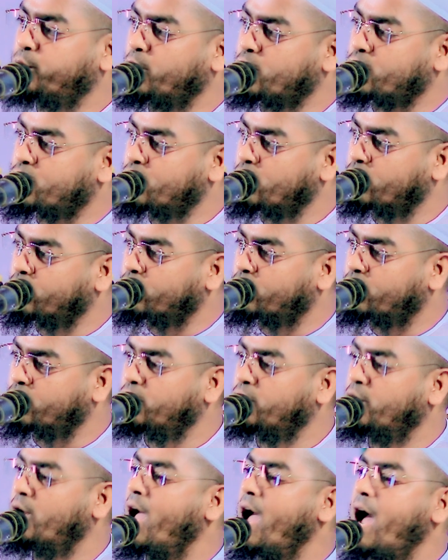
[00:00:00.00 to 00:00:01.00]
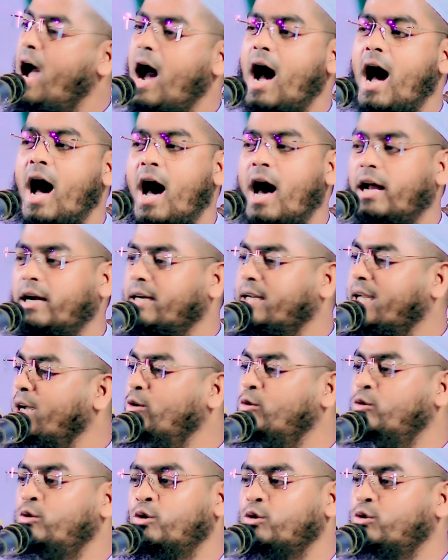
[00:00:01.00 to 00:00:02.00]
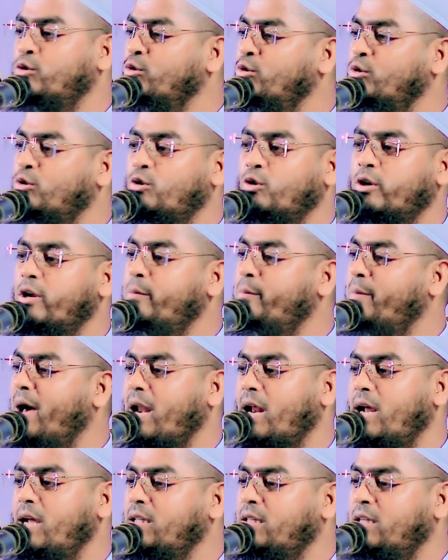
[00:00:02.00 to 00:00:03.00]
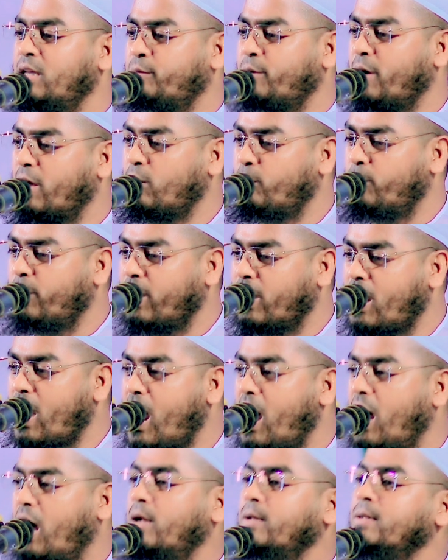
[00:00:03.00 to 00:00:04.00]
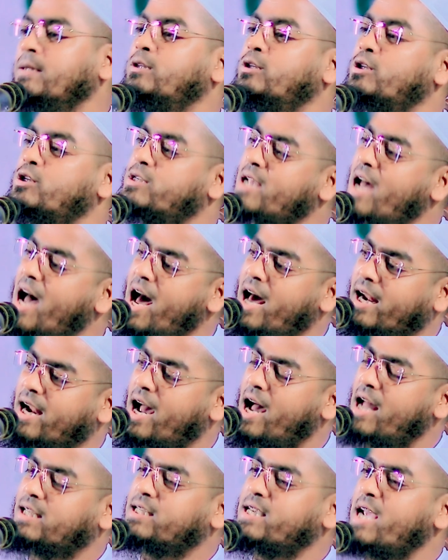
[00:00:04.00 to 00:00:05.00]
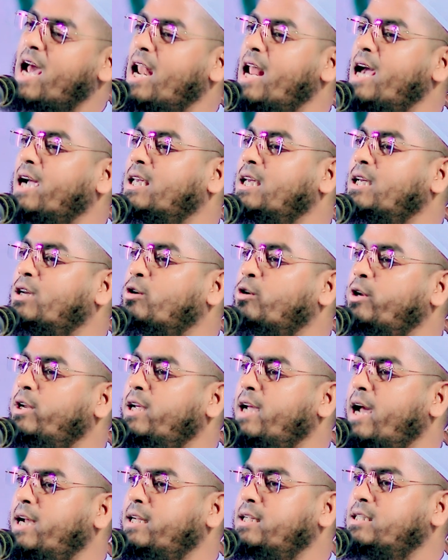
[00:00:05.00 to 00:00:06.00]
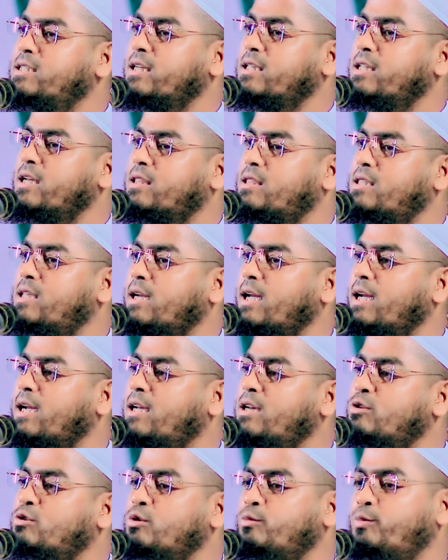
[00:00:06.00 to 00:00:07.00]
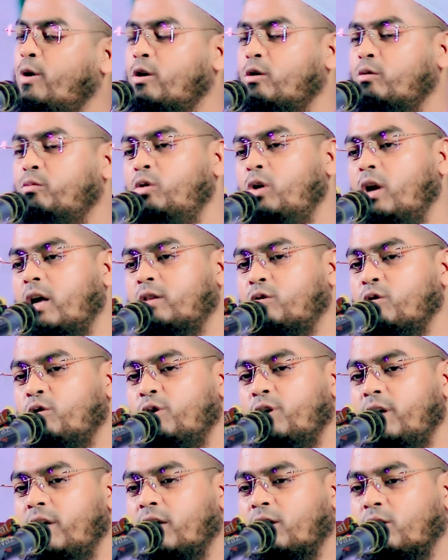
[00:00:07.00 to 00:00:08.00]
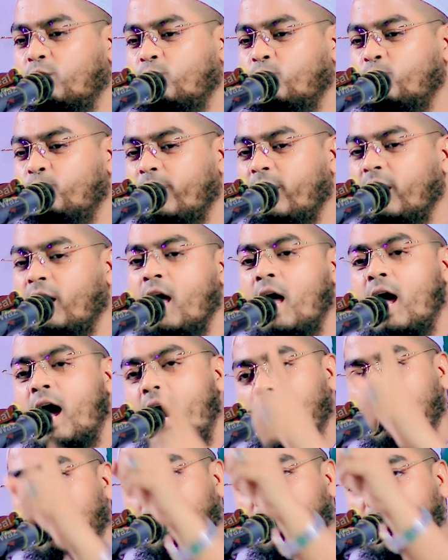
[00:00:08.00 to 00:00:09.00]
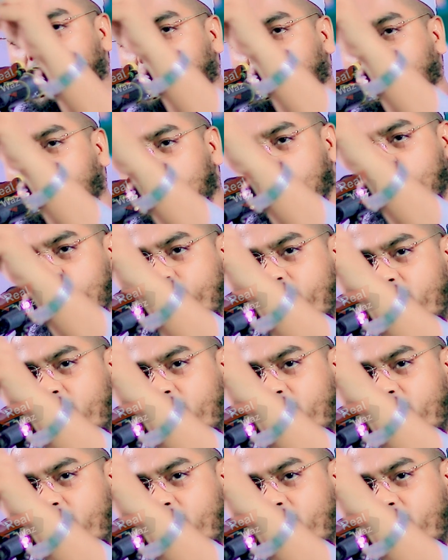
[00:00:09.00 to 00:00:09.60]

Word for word: পর্যন্ত আর কেউ নতুন করে বাড়াইতে পারবে না যারা চালাকি করিয়া নিজেদের থেকে কিছু ফর্মুলা তৈরি করবে আল্লাহর কসম